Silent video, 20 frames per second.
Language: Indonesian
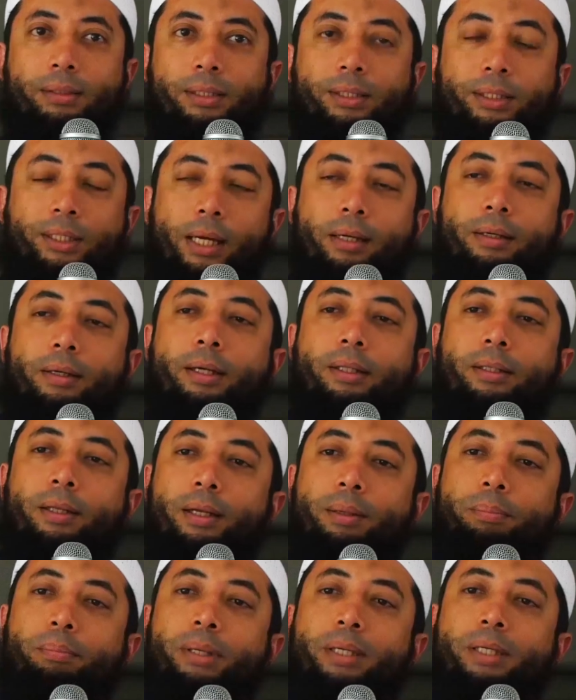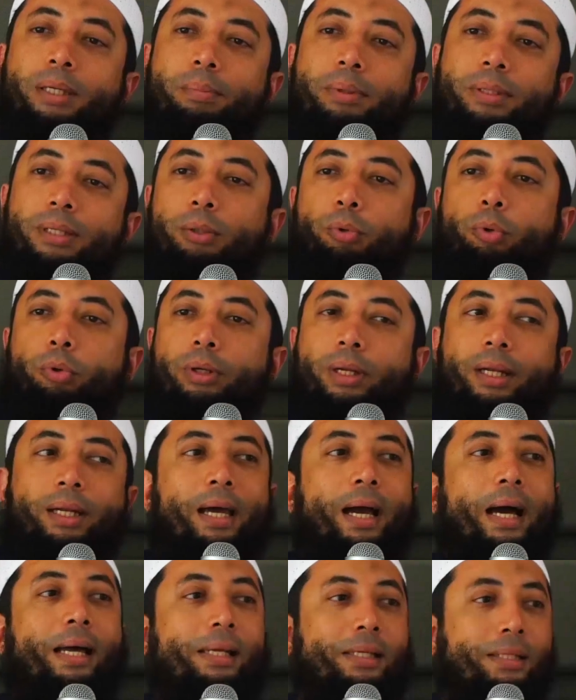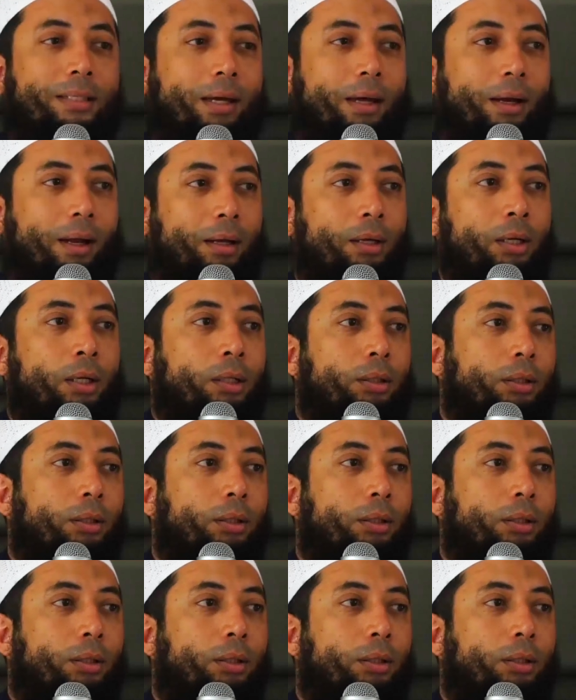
tercanggih dari biji-biji nuklir yang ada sekarang.